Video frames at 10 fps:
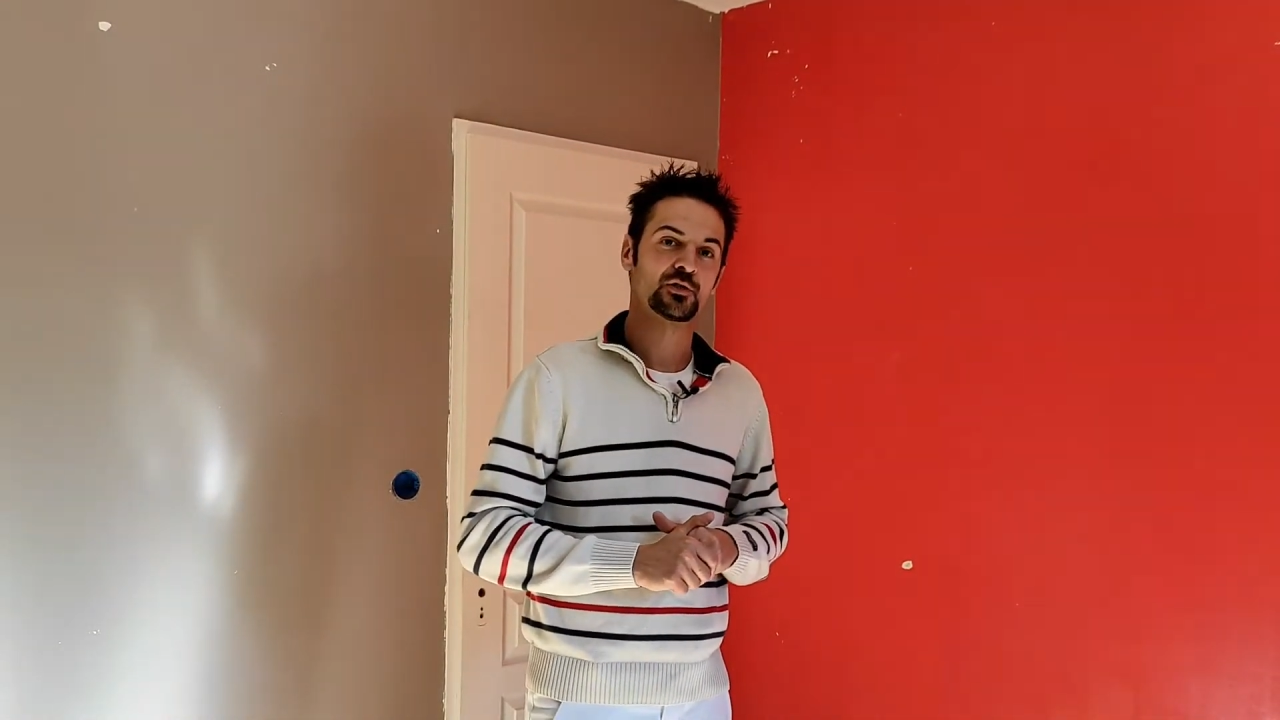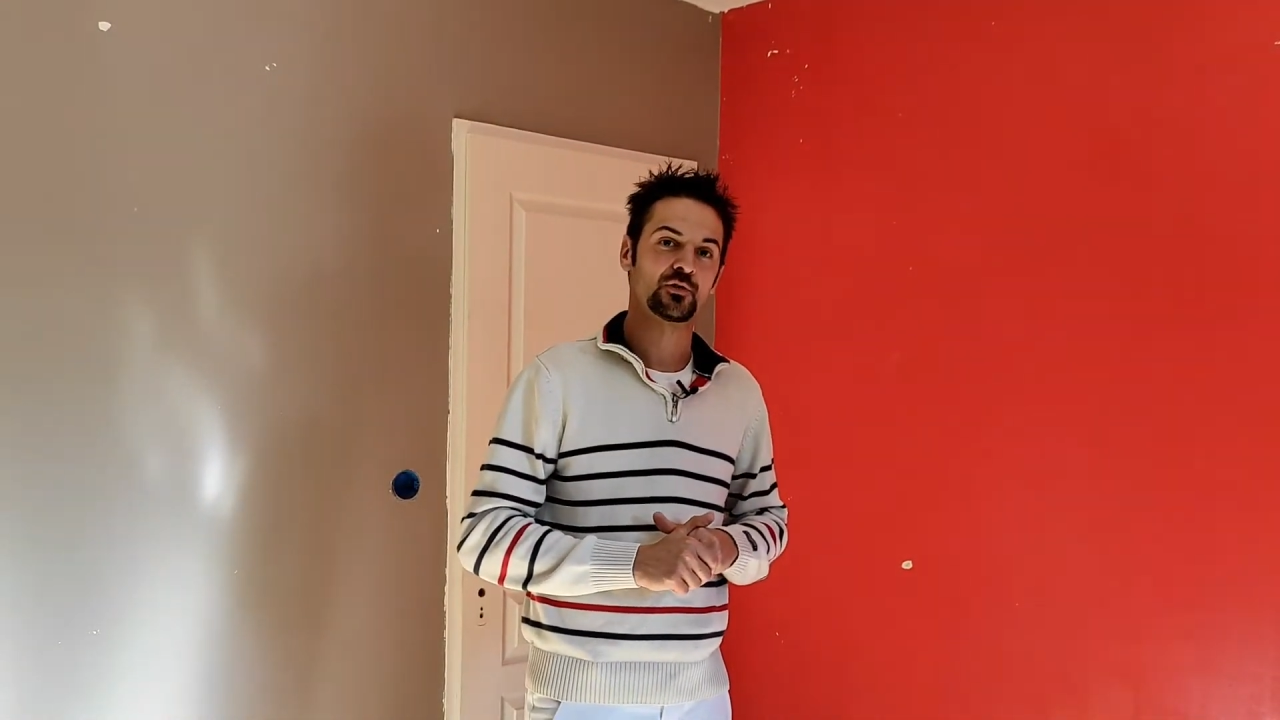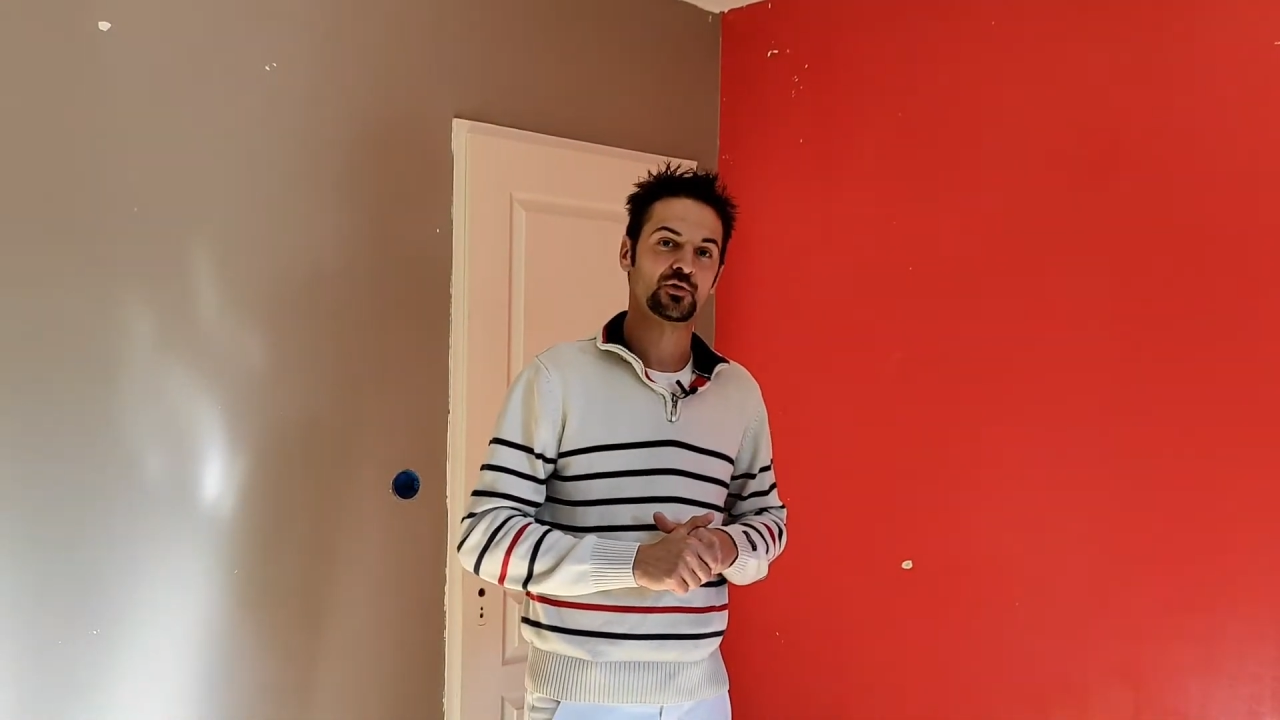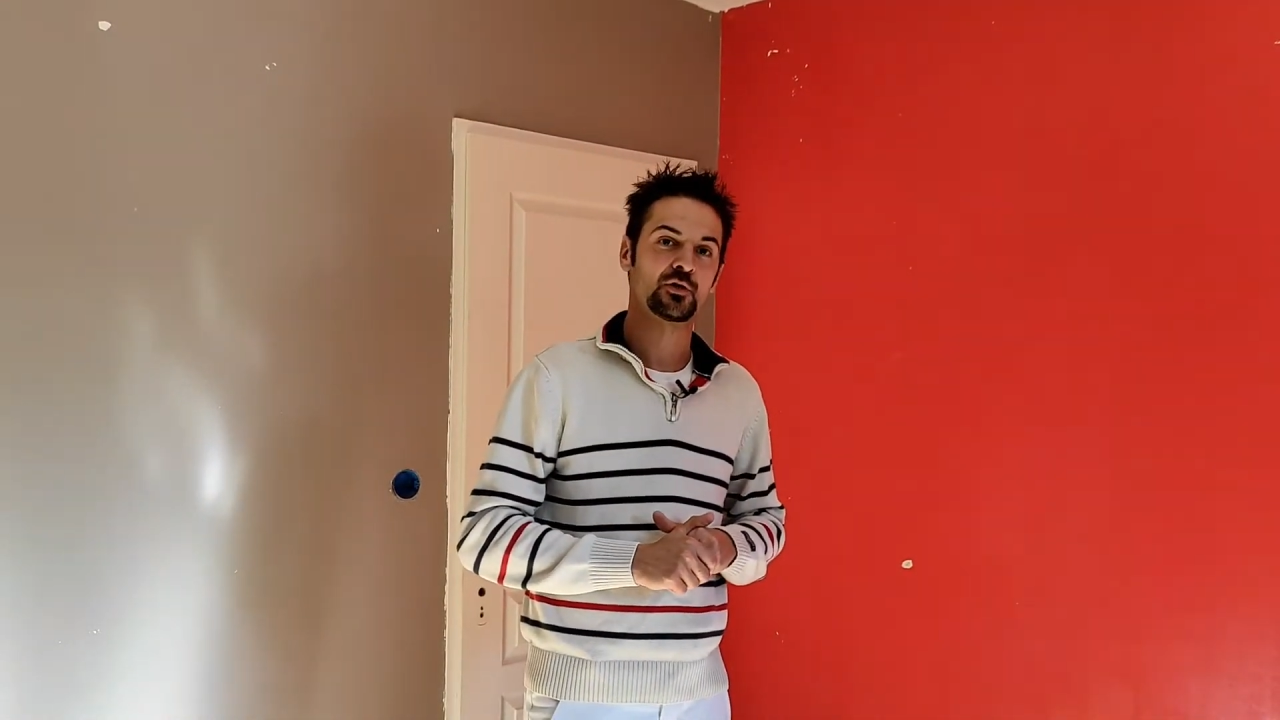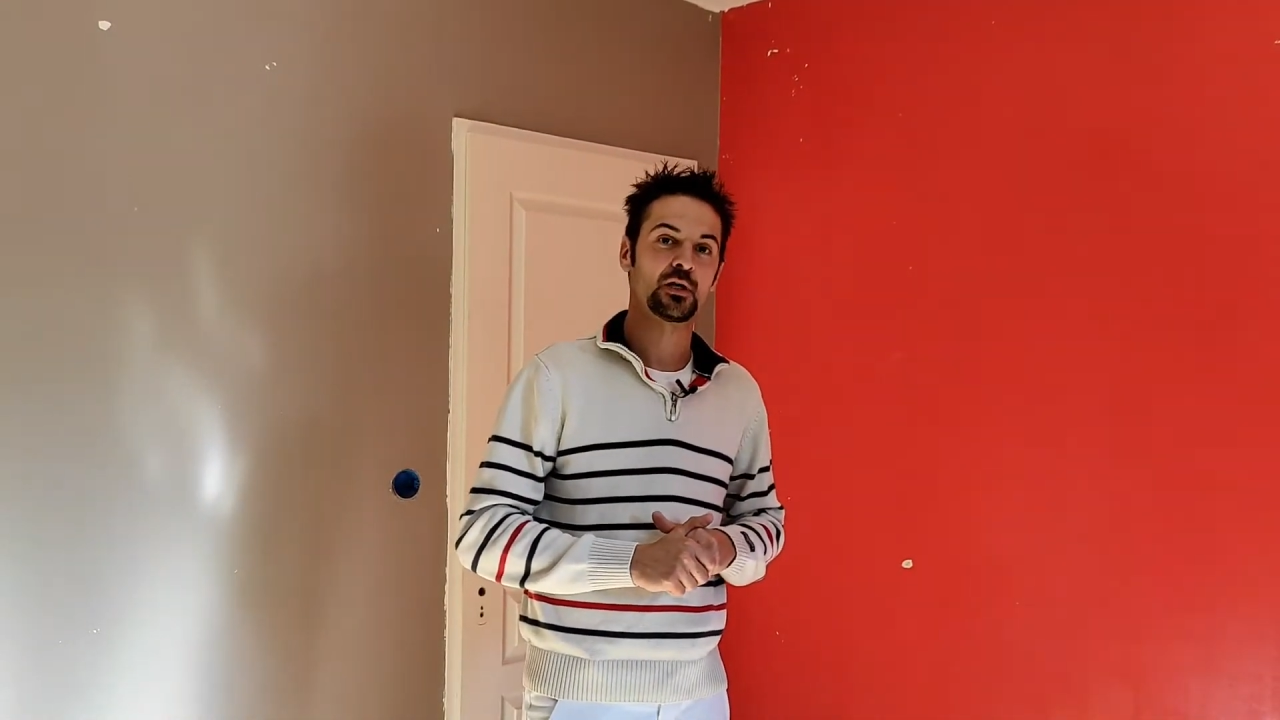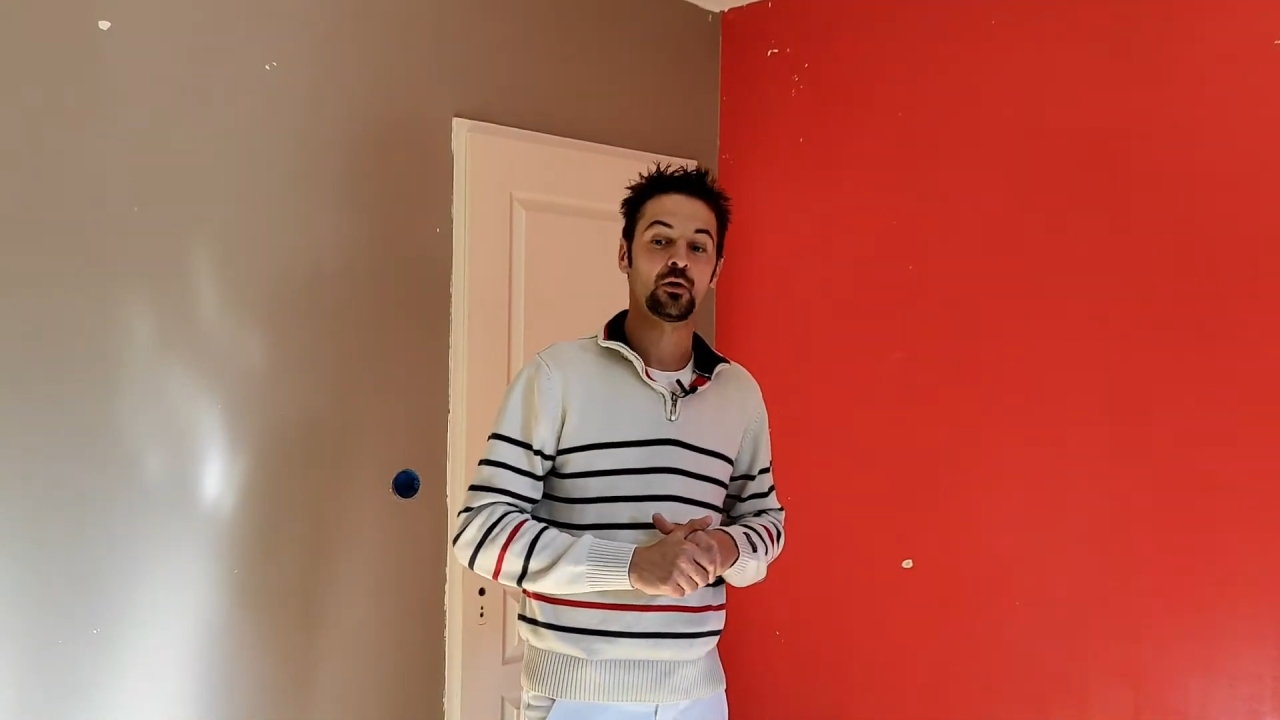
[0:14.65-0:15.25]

son sol.